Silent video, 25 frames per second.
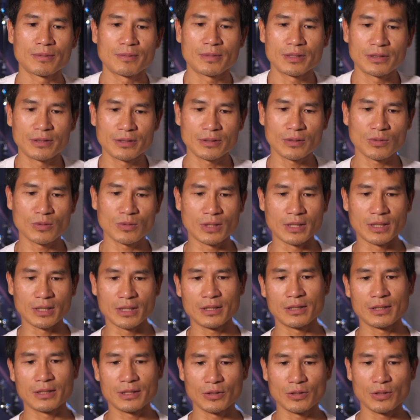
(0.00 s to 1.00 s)
们滚
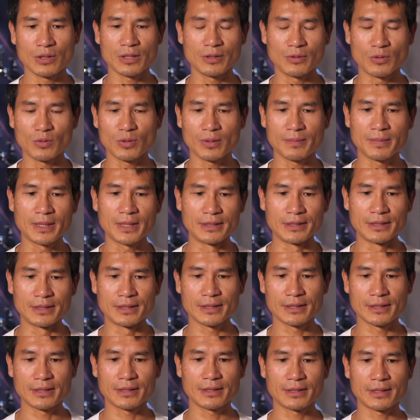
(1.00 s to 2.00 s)
哥有很多本
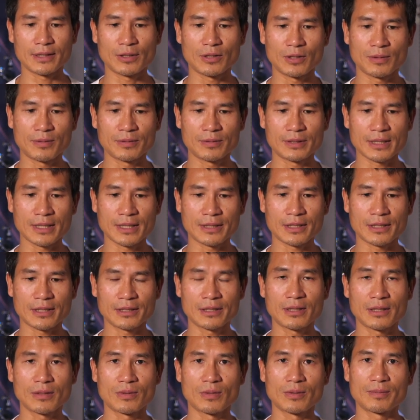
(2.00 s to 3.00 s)
子，然后再加
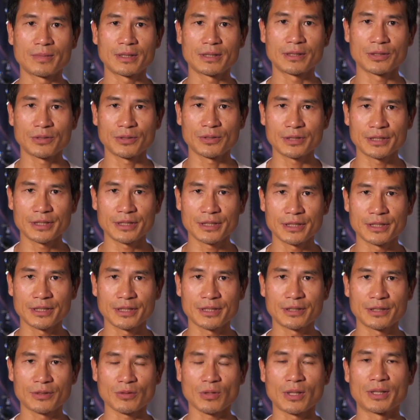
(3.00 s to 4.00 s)
上我们有一
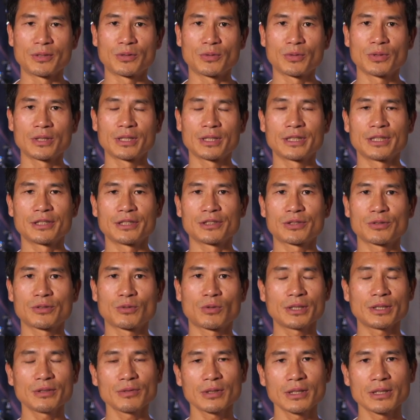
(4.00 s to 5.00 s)
些团队也是
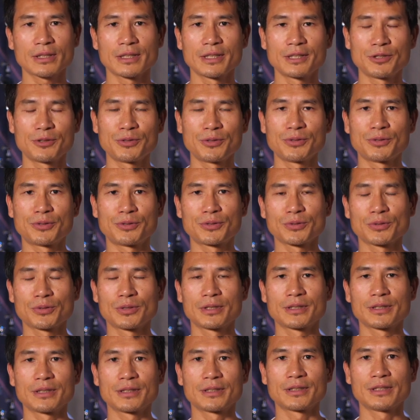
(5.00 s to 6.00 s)
完全可以去
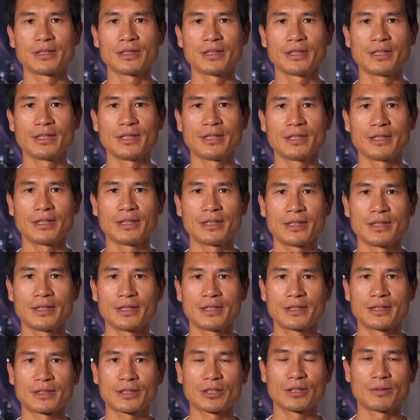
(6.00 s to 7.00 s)
做的。
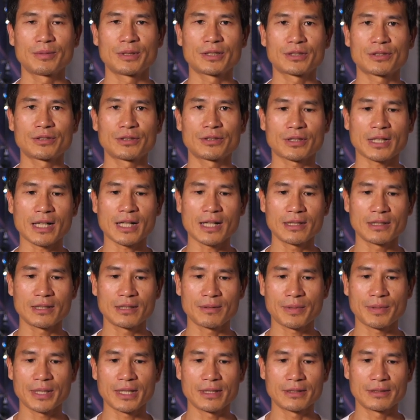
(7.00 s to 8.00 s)
特别是看了
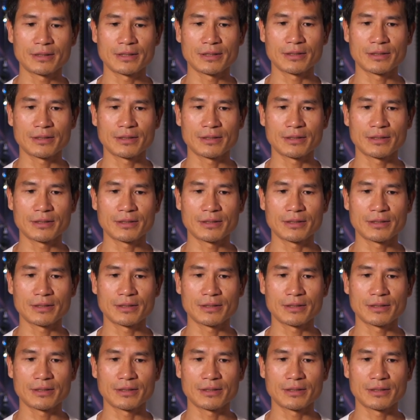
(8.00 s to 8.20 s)
10